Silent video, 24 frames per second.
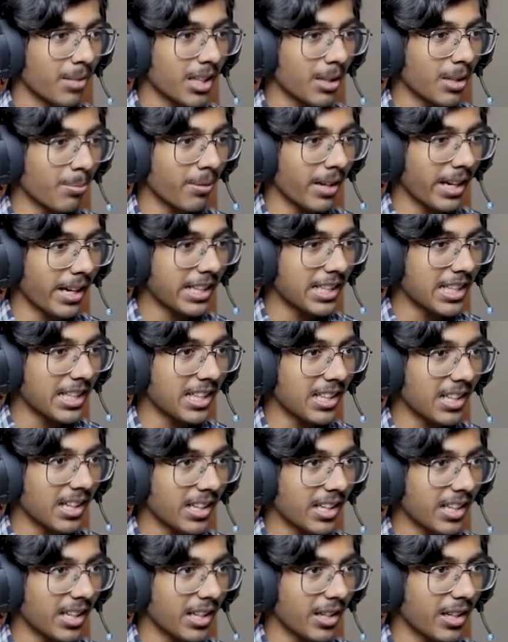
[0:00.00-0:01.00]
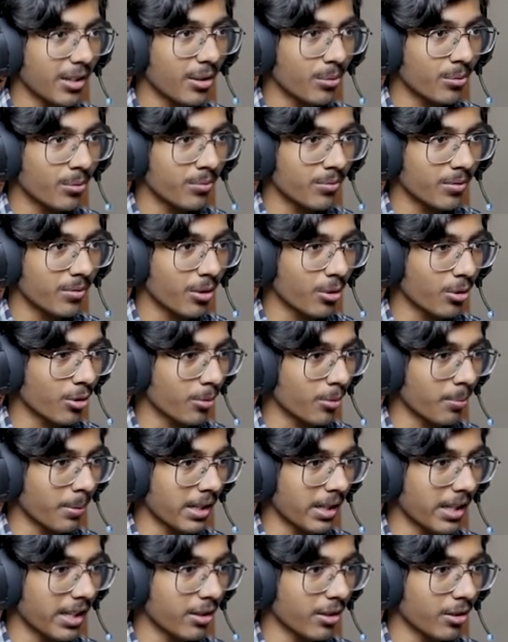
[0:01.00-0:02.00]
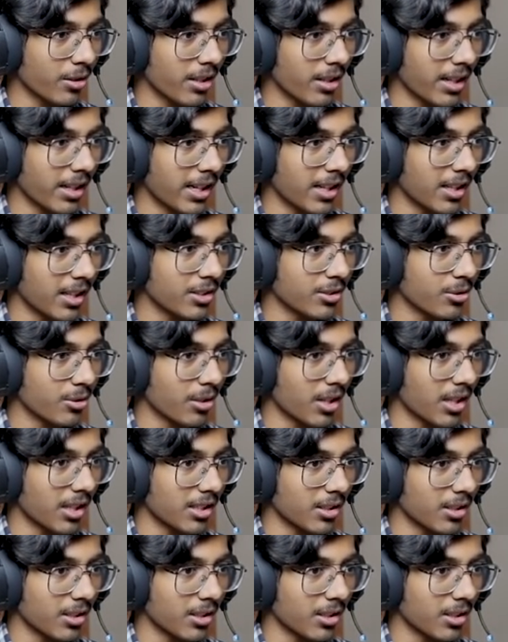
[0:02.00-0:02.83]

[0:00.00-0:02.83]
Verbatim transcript: अब लाइटिंग का क्या करूँ रुको पहले थोड़ा लेंटेंस उठाता